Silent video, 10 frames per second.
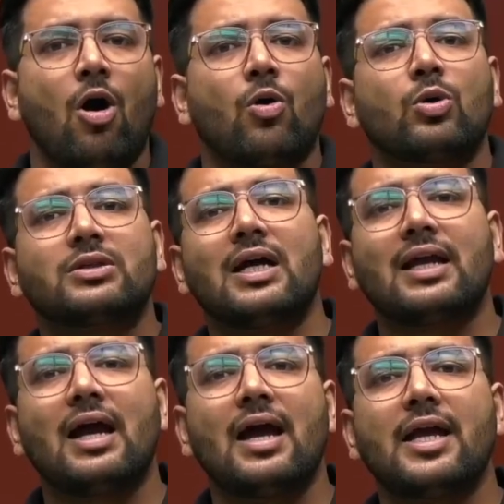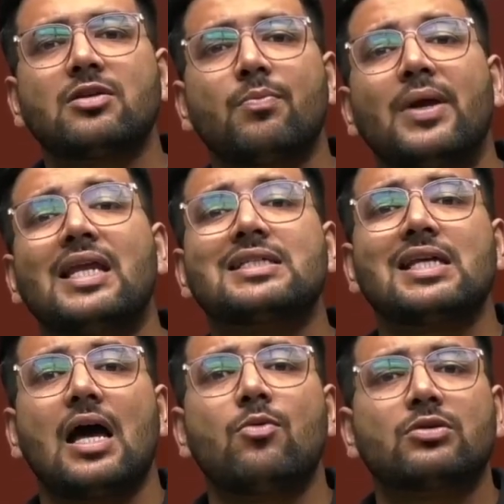और होता क्या है कि जो मेन
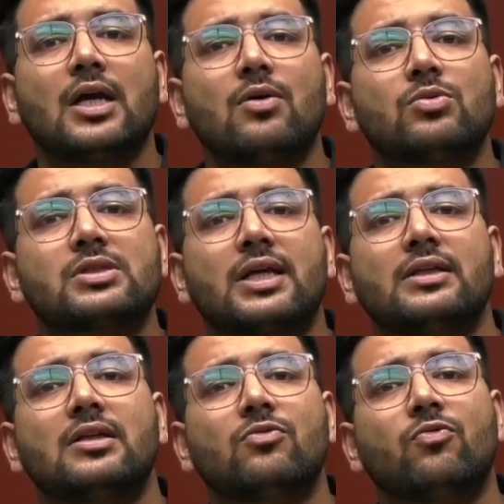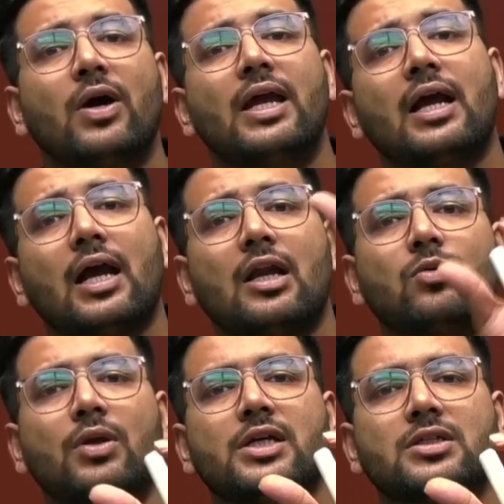एग्जाम होता है उसके दिन वही
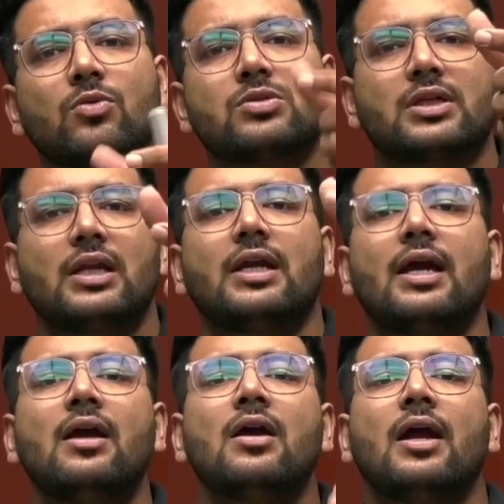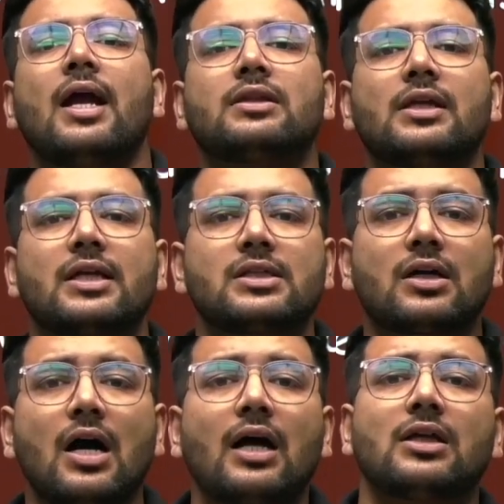कैलकुलेशन उसके लिए एक तरीके से
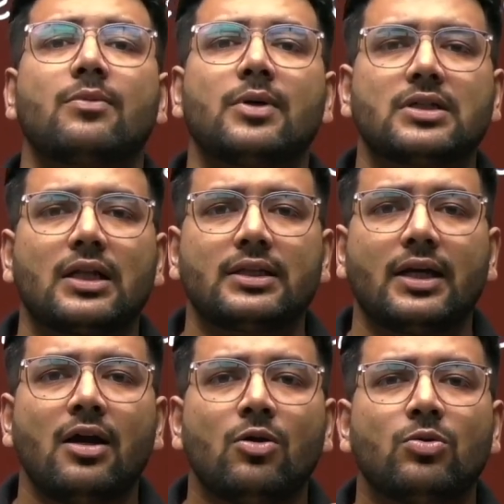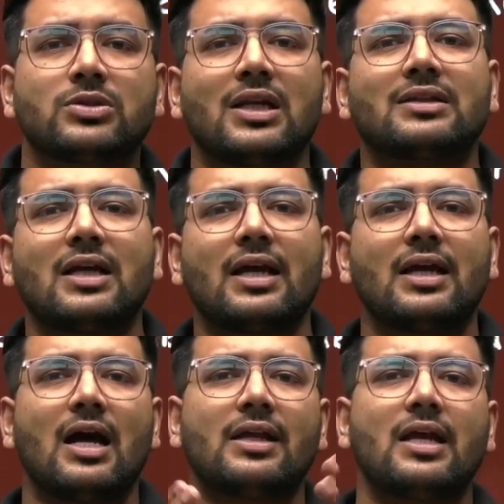घातक बन जाती है उसे लगता है
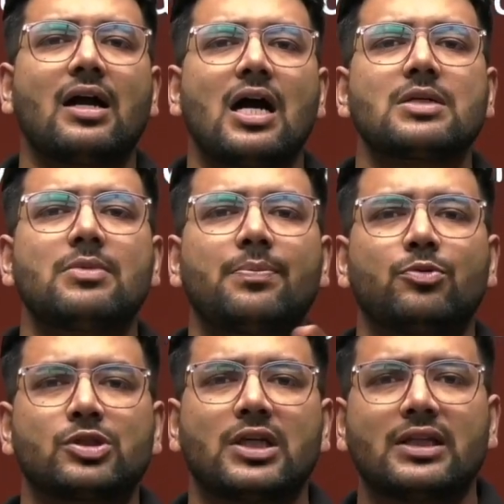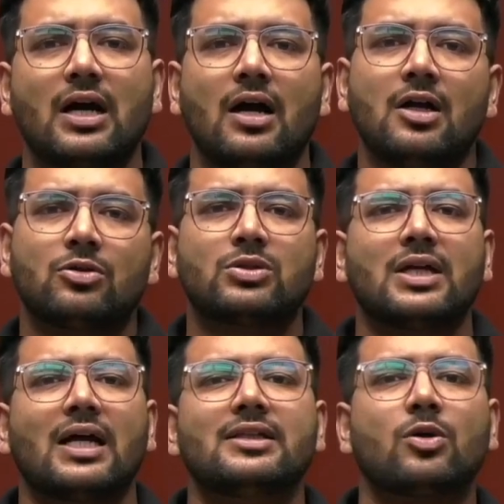कि यार ये काश मैं पूछ लेता तो
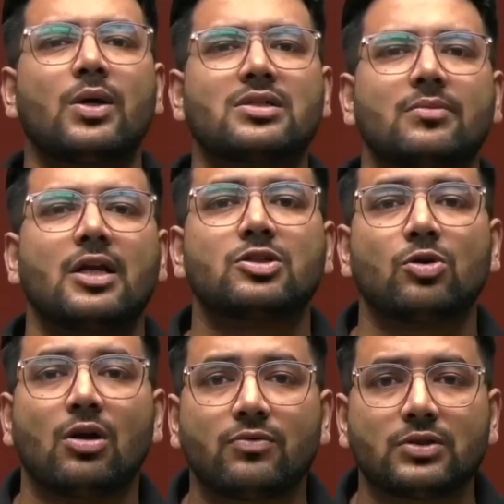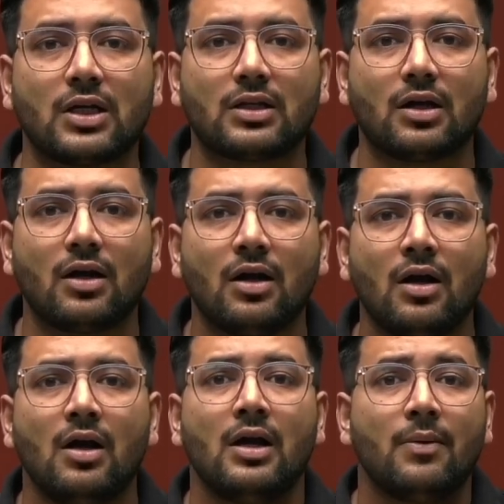शायद ये क्वेश्चन मेरा सॉल्व हो जाता
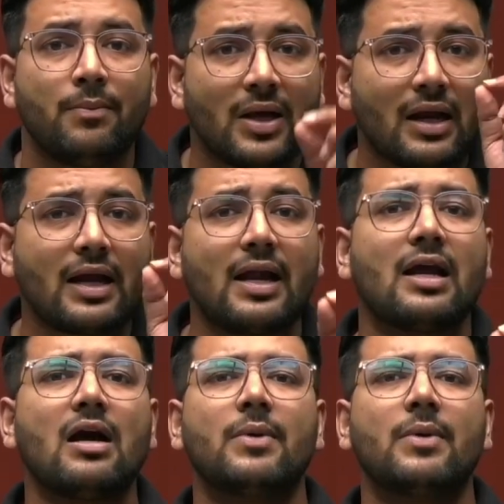मेरा कहने का